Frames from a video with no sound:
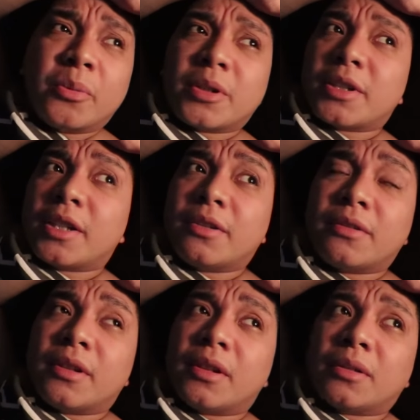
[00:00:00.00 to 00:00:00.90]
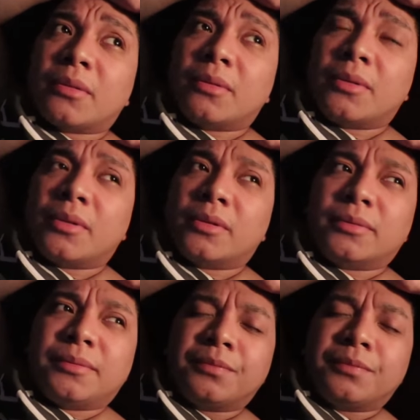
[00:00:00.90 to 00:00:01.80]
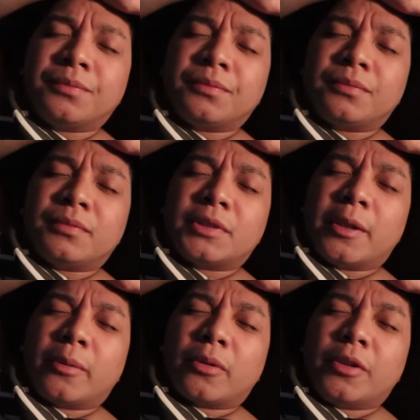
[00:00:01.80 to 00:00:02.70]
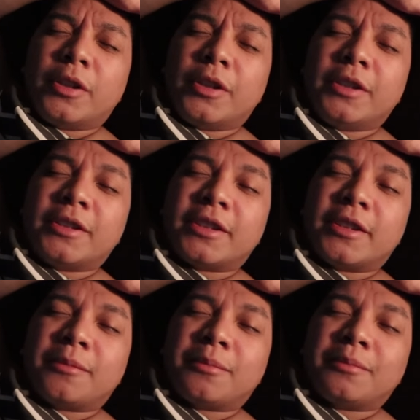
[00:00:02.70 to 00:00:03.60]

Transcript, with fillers: ako masyadong nakatulog. Dami ko iniisip.